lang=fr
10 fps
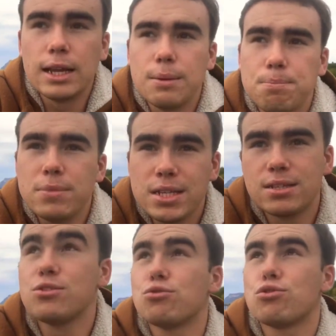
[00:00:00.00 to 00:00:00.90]
Mais si
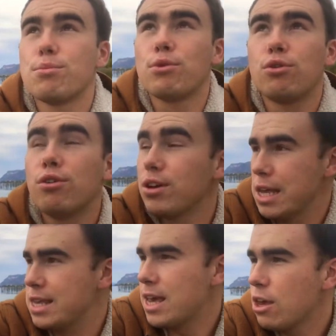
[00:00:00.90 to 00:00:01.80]
justement
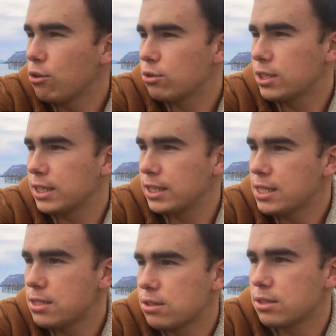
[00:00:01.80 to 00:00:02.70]
il y a une grosse
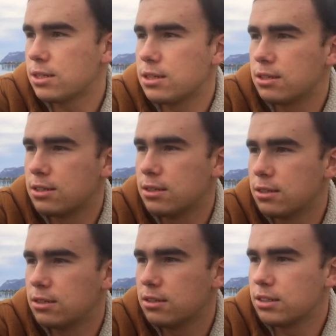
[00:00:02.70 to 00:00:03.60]
crise,
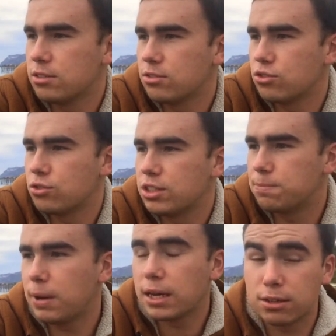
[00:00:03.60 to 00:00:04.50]
euh, je dis
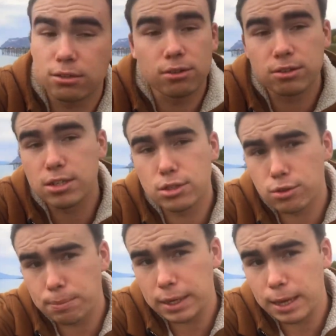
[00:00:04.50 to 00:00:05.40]
pas qu'ils ne soient
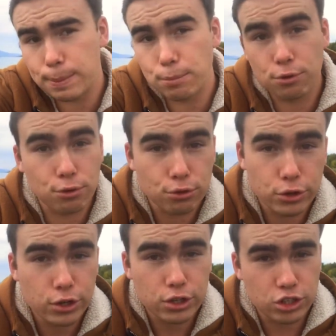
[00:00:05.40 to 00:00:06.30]
pas capables de
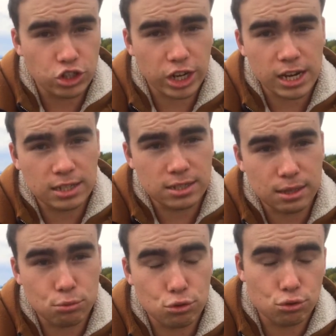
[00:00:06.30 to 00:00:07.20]
gérer la
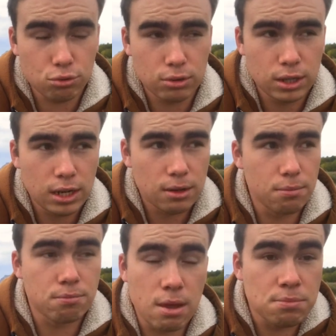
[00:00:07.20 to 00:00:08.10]
distribution,
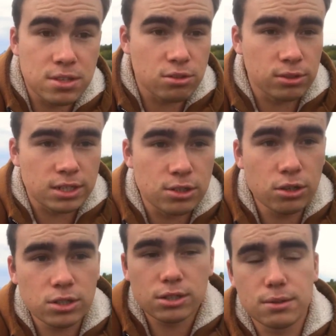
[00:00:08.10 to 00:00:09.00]
même s'ils ont des
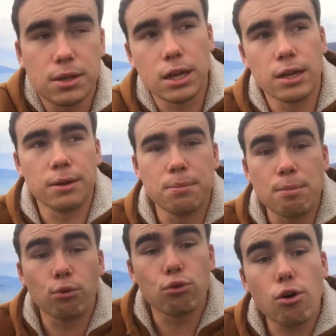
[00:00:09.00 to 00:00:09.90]
stocks. mais
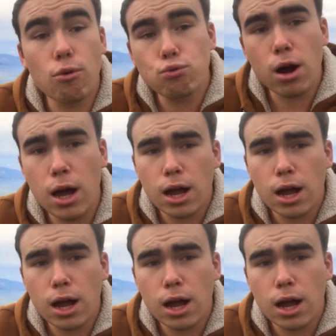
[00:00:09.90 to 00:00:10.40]
bon, quand on voit